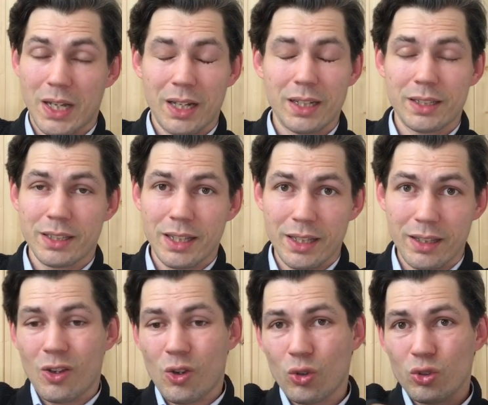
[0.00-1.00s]
ale
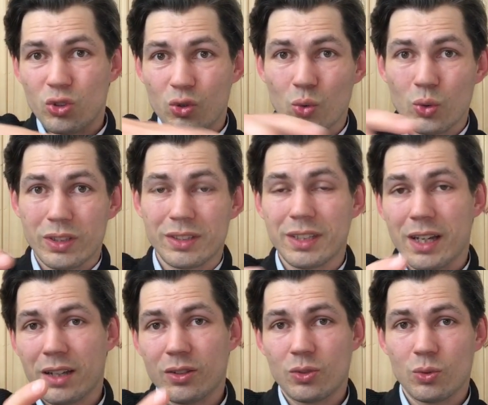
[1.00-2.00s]
nie
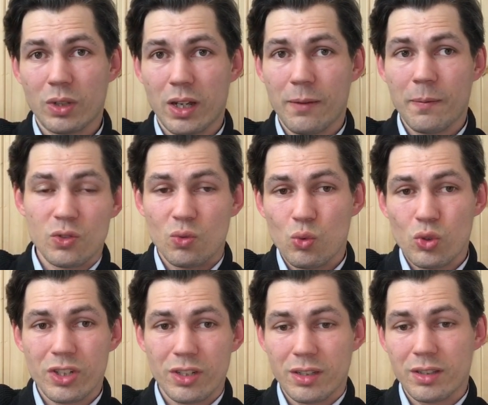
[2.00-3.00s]
konstrukcja, która
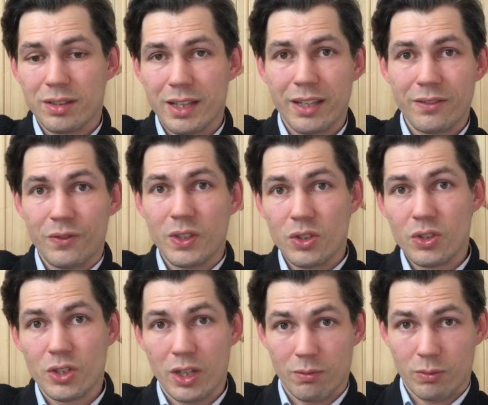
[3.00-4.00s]
służy tej
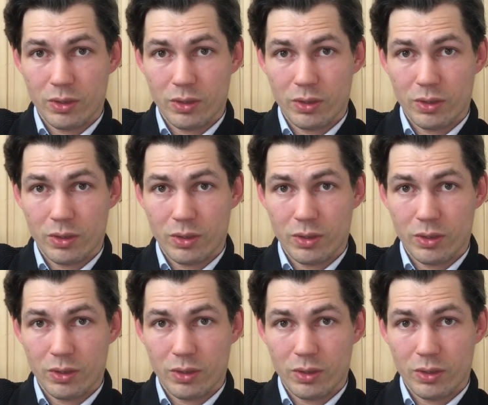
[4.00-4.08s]
windzie,